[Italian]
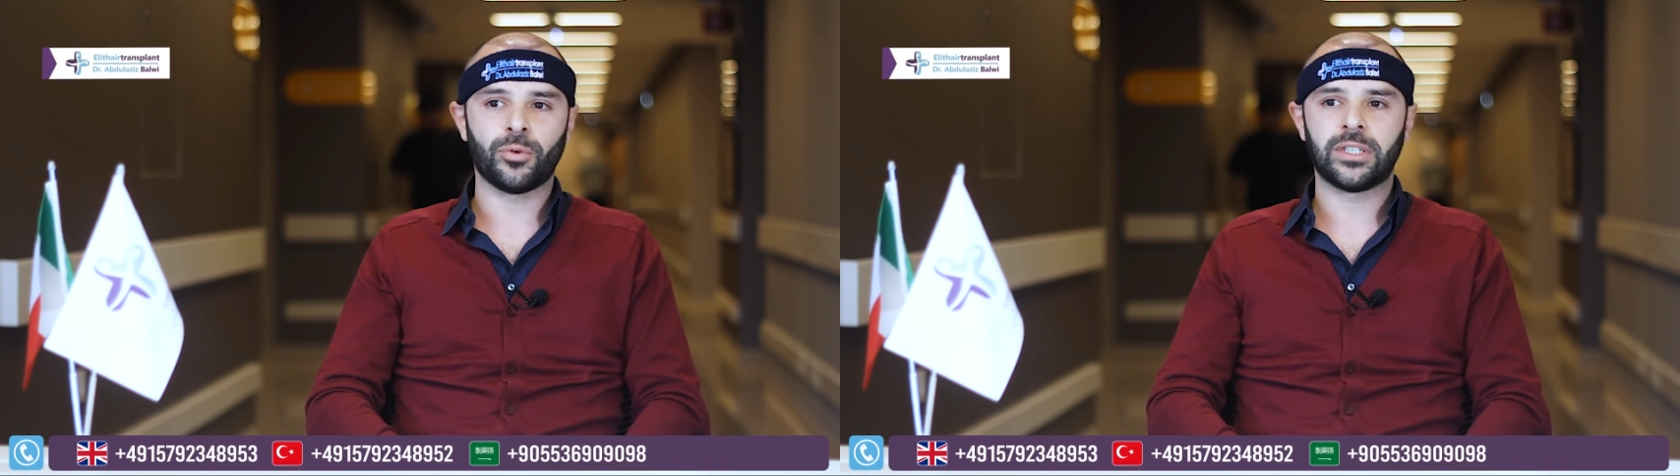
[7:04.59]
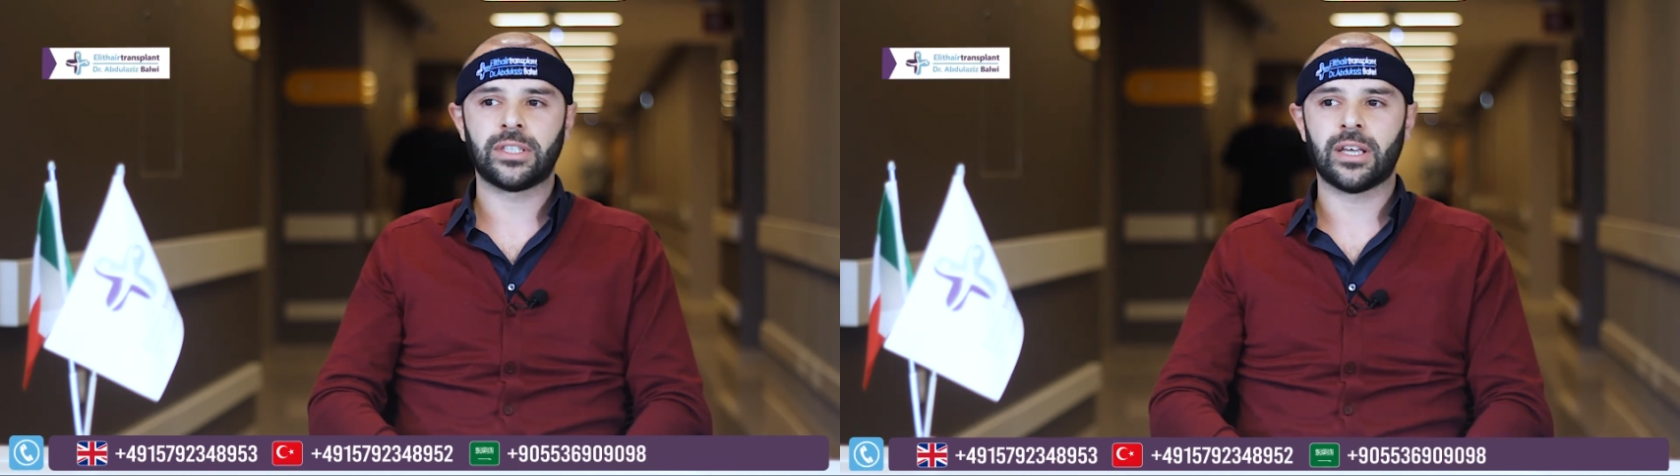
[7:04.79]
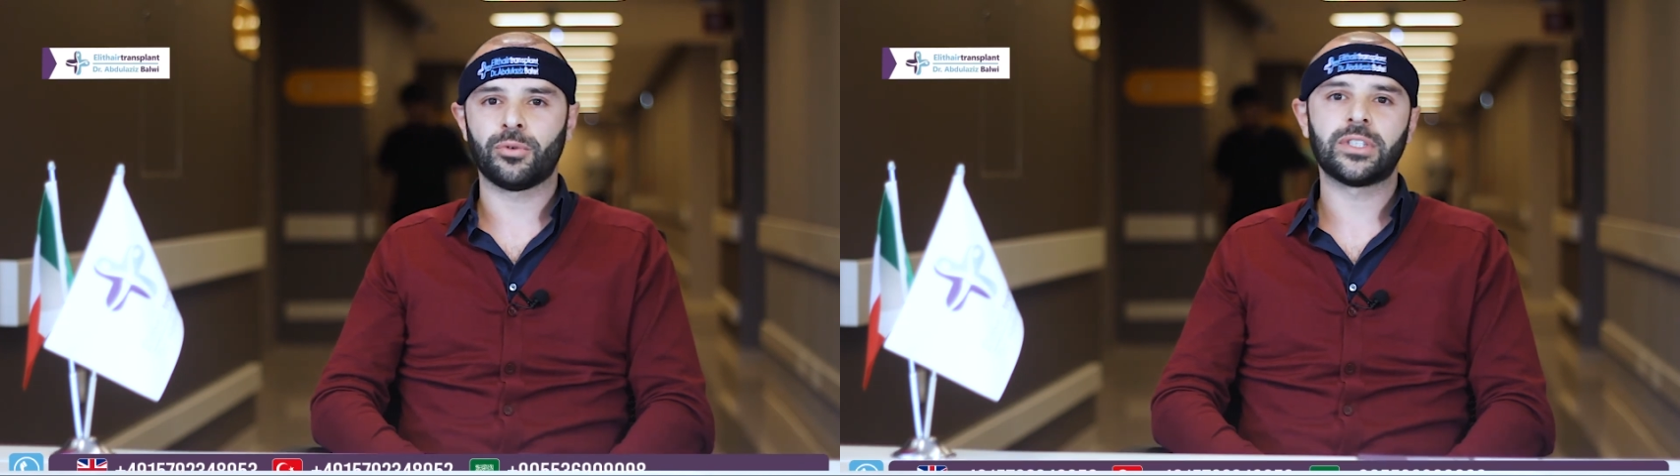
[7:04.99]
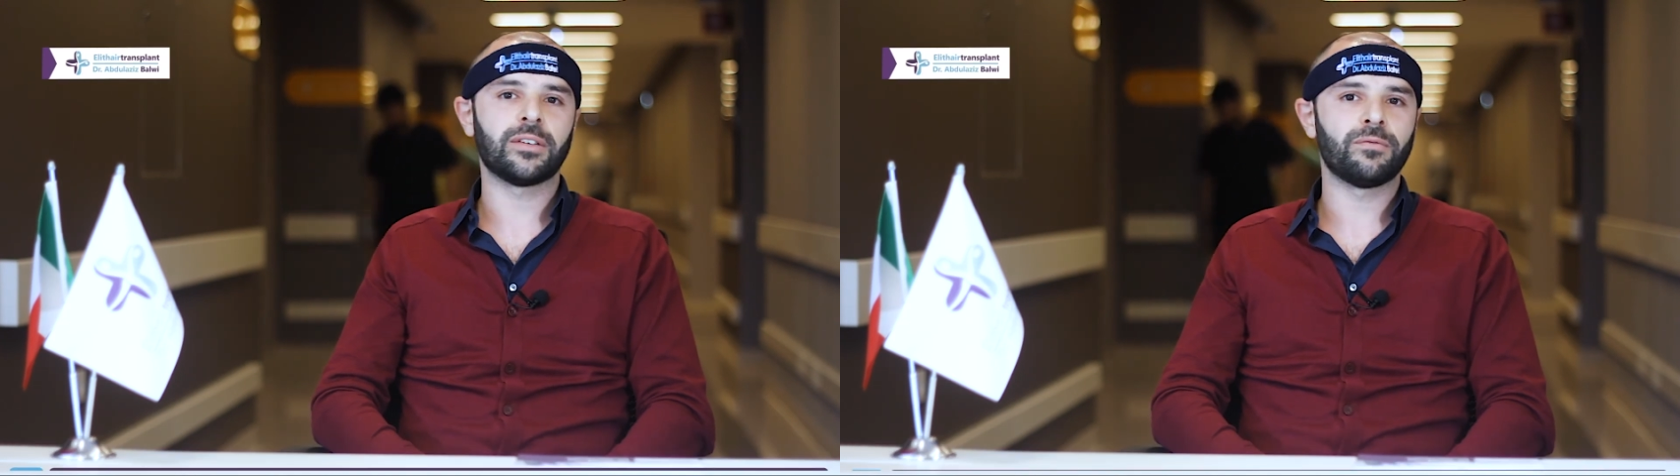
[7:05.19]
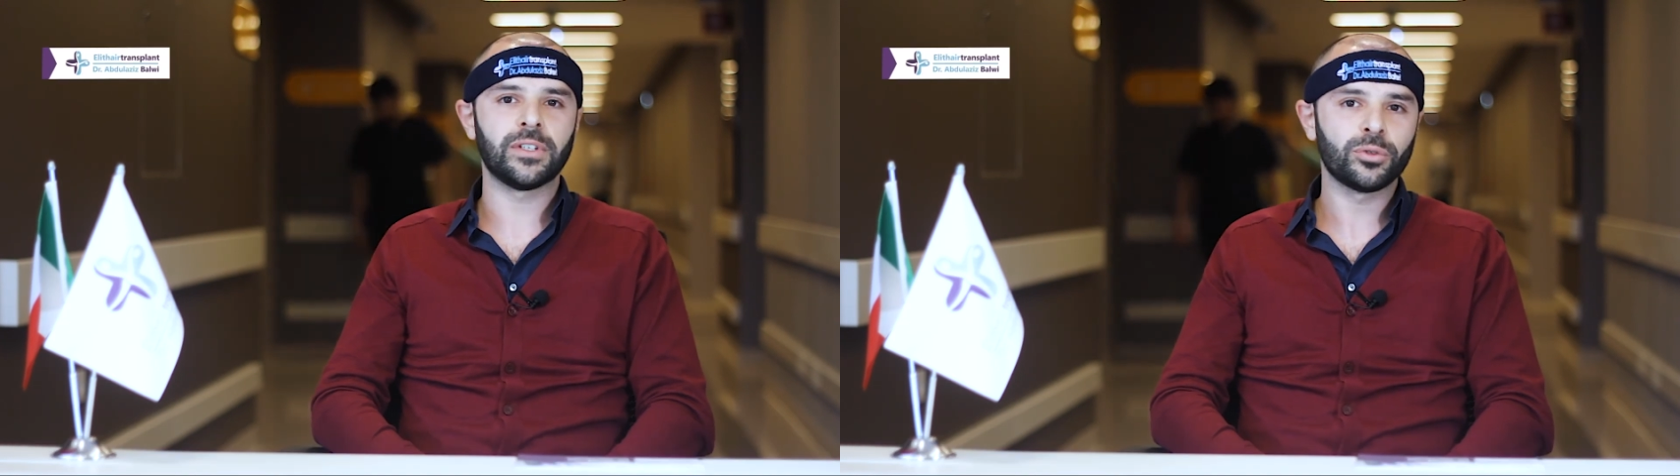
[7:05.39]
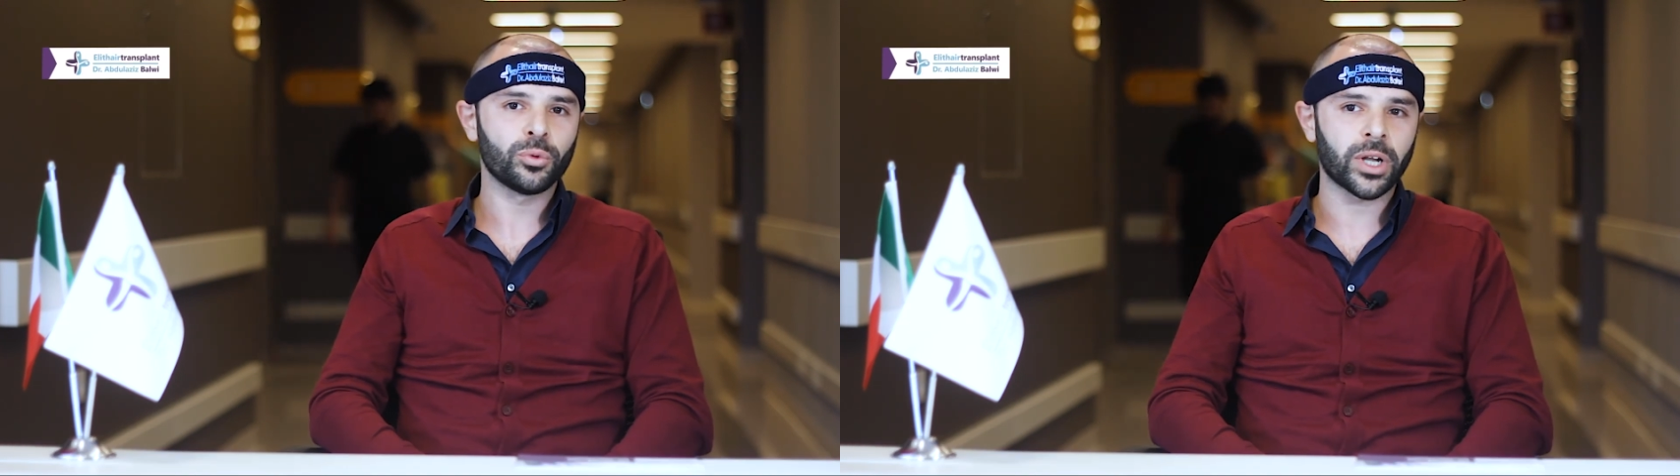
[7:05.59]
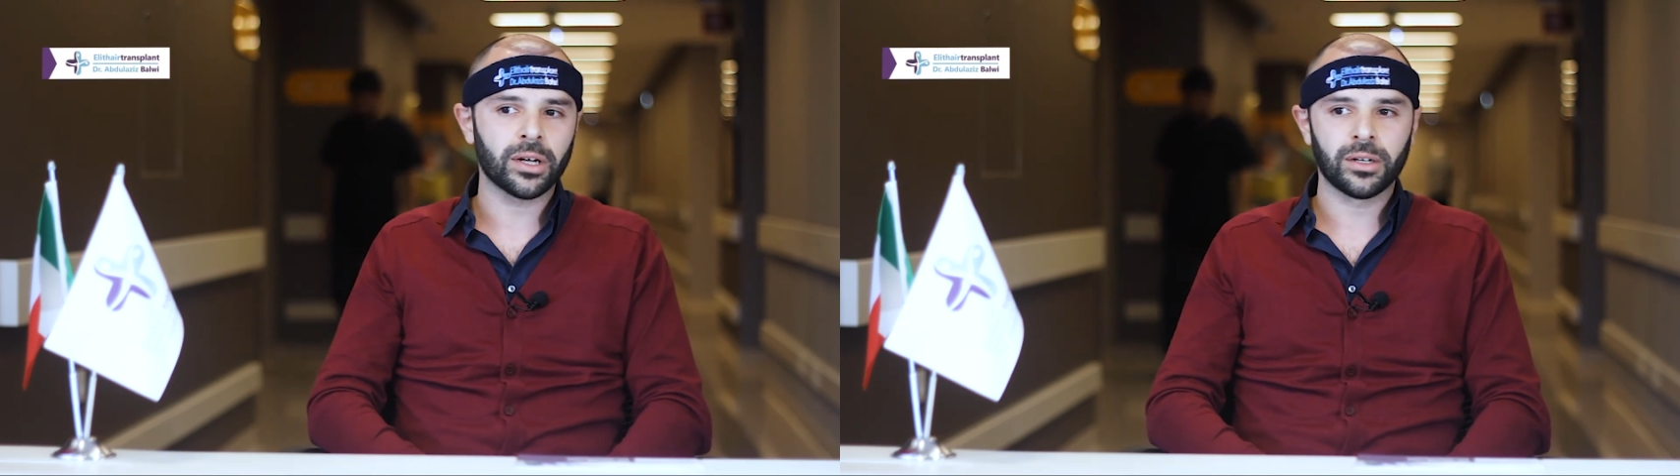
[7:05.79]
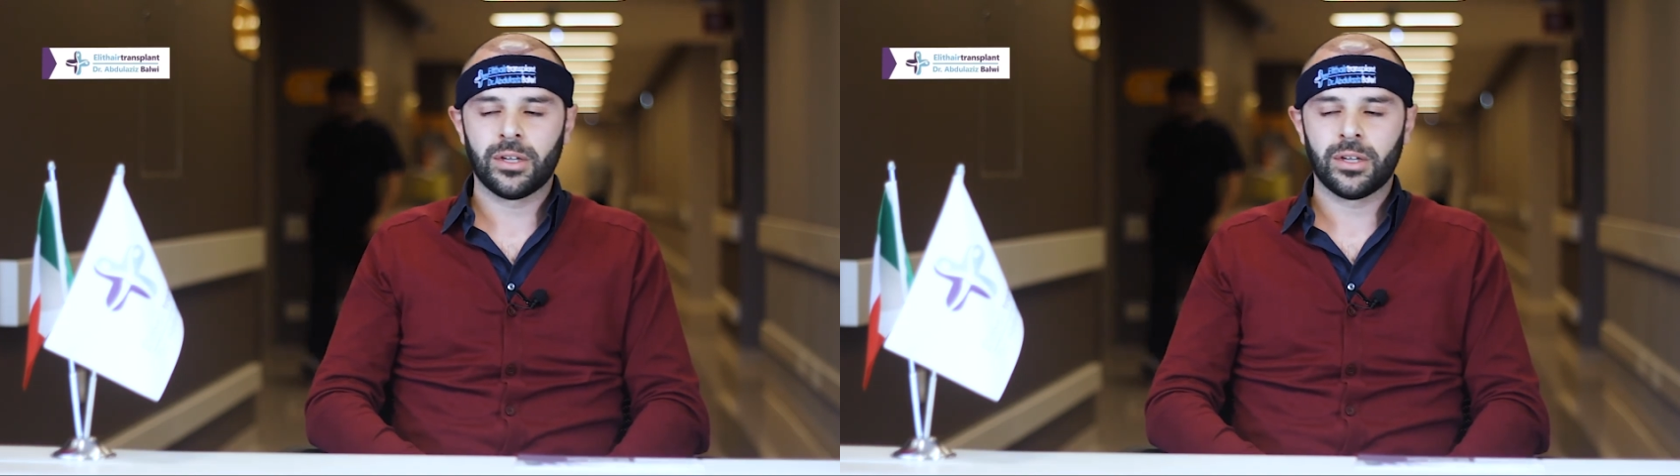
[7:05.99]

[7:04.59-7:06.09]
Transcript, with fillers: questa, questa avventura